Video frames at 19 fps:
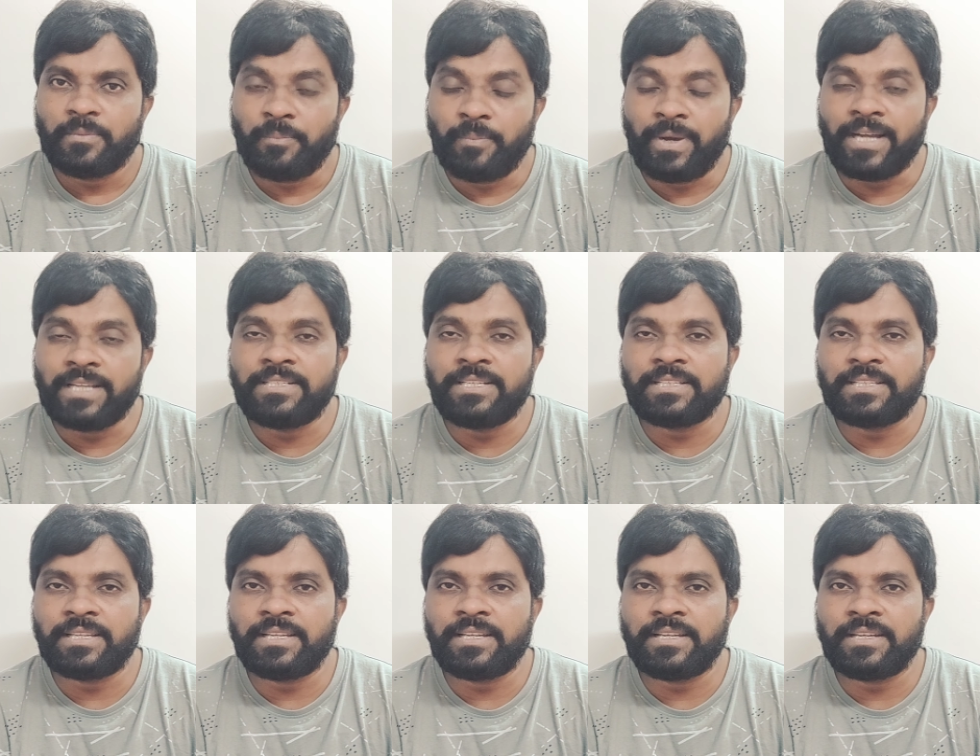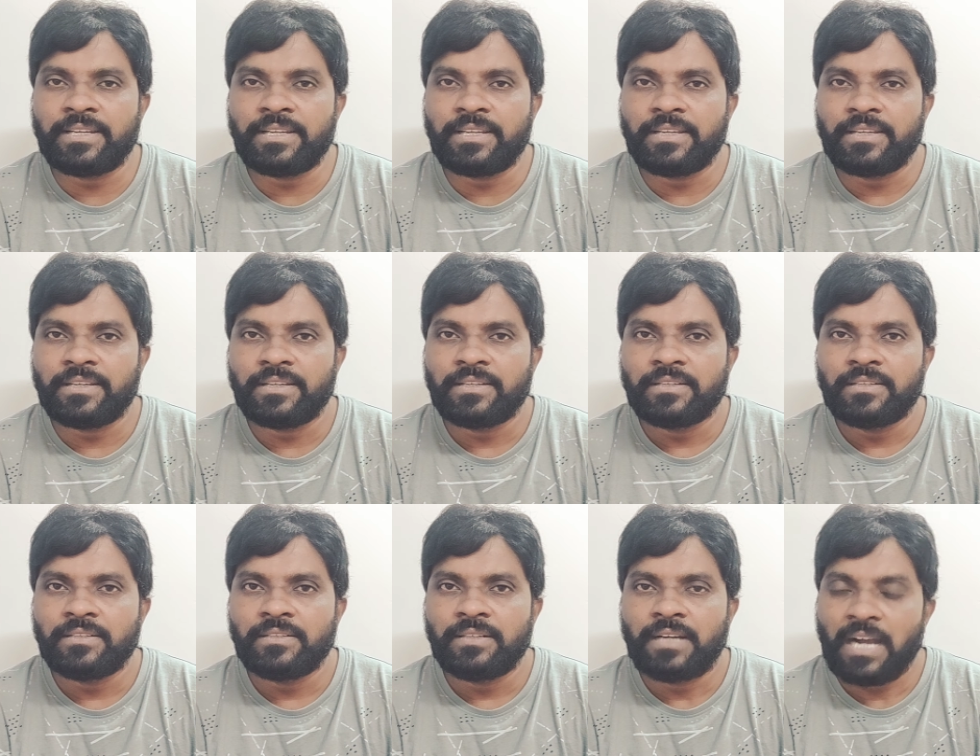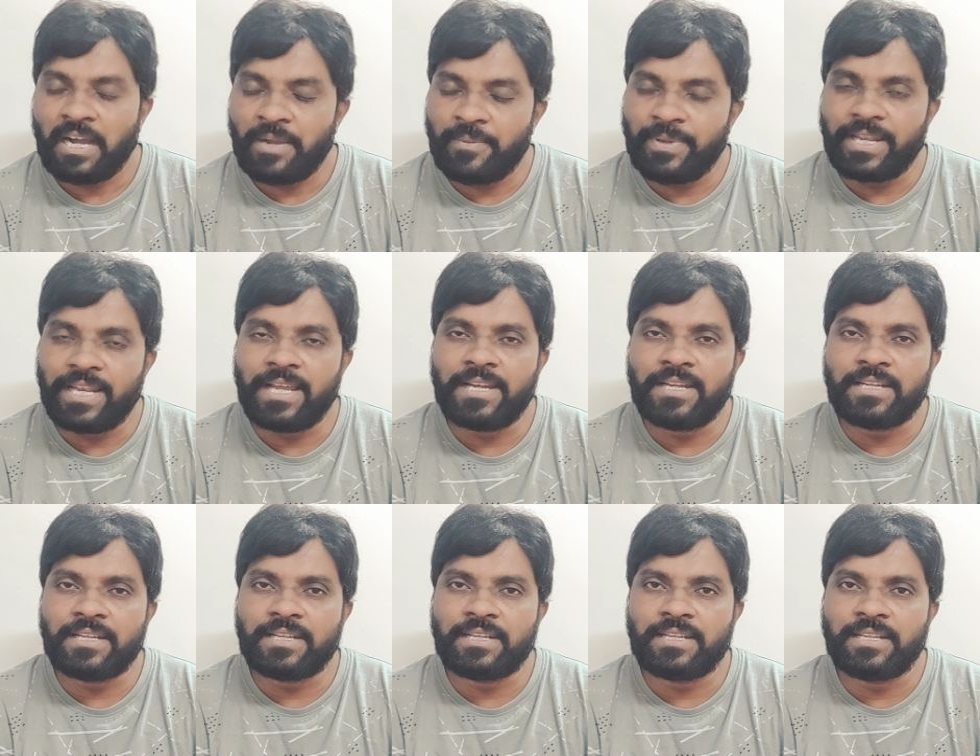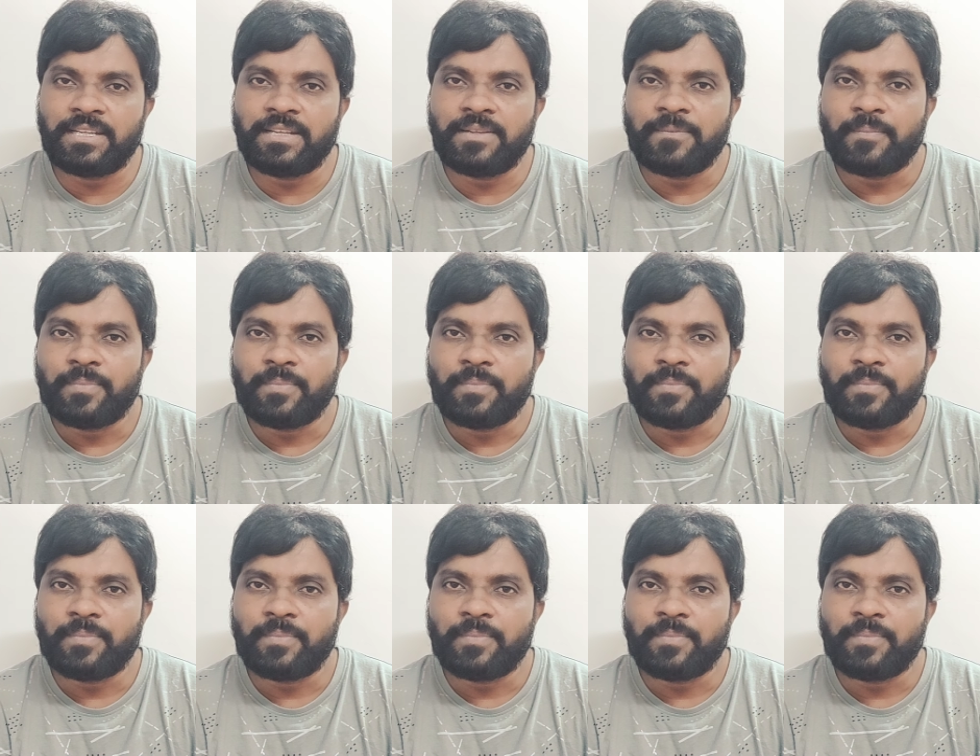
బాధ్యతలు ఏంటి ఆమె ఎలాంటి